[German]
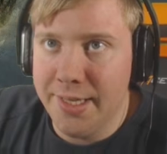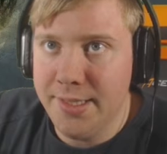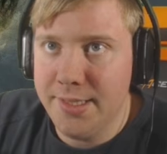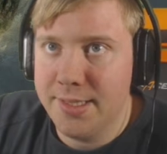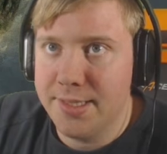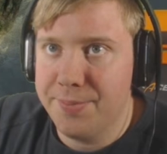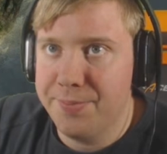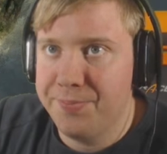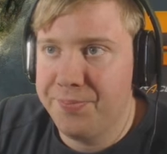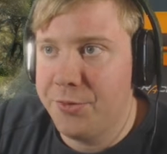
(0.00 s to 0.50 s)

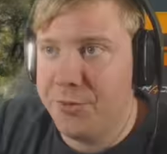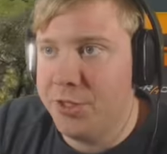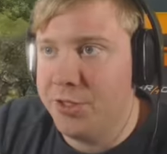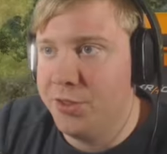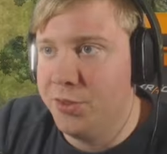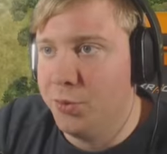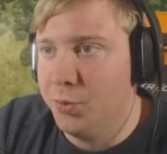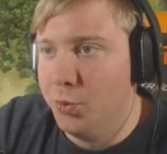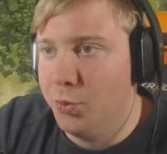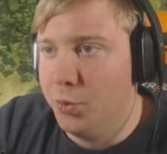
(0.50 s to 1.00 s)
jetzt.
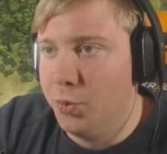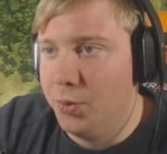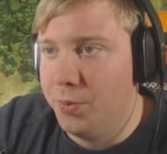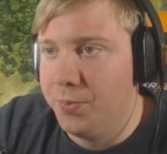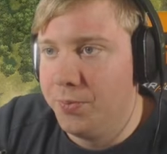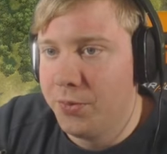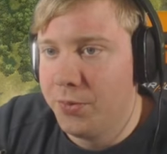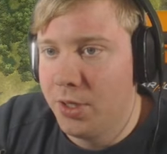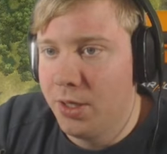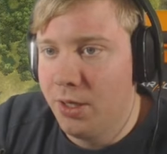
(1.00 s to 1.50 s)
So.
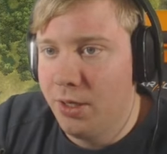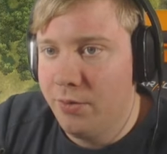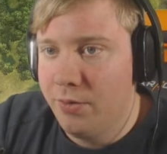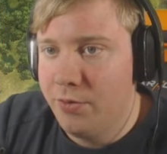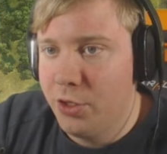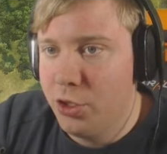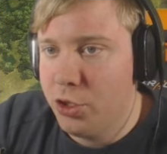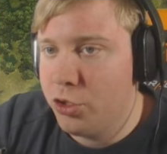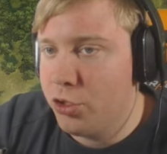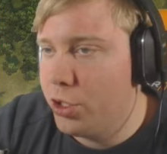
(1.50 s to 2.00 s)

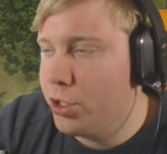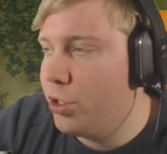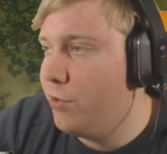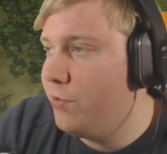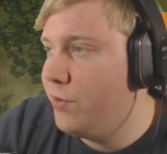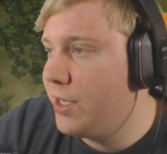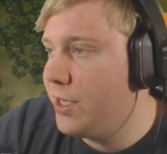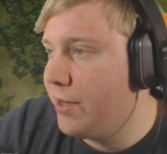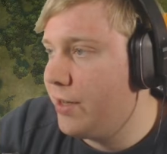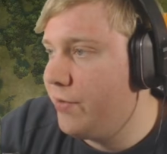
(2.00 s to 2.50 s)
Fisch sollte
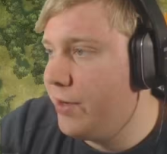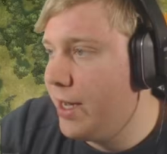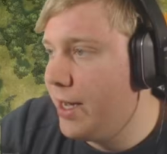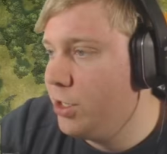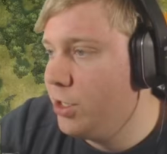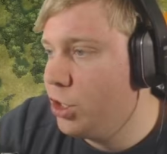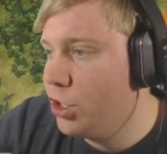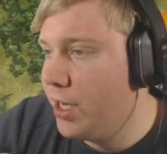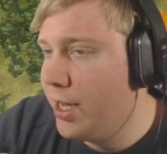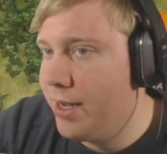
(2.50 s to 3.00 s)
hoffentlich gleich wieder
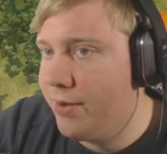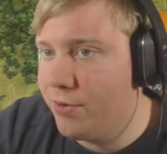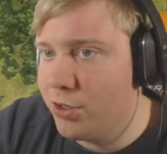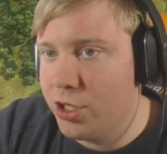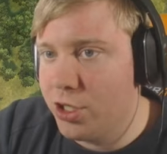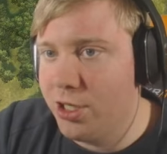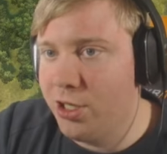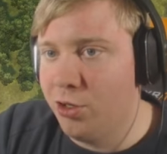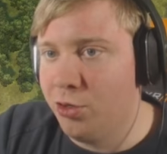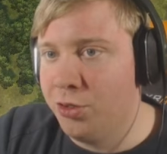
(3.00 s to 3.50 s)
ansteigen.
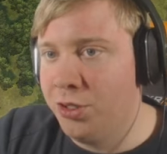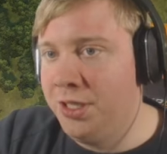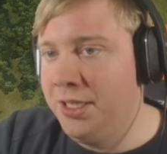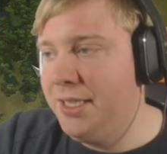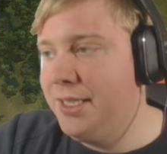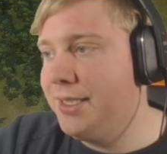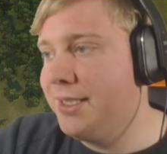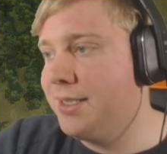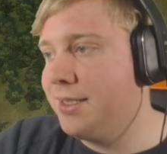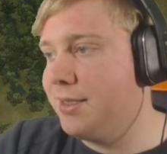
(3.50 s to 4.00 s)
Wahrscheinlich noch
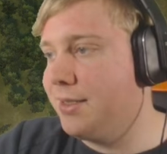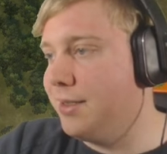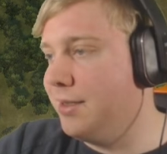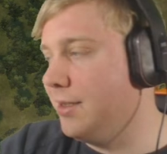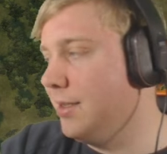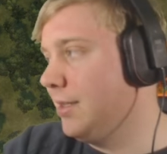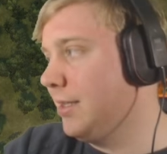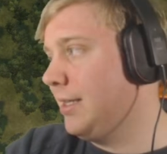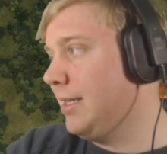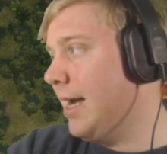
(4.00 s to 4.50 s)
nicht äh,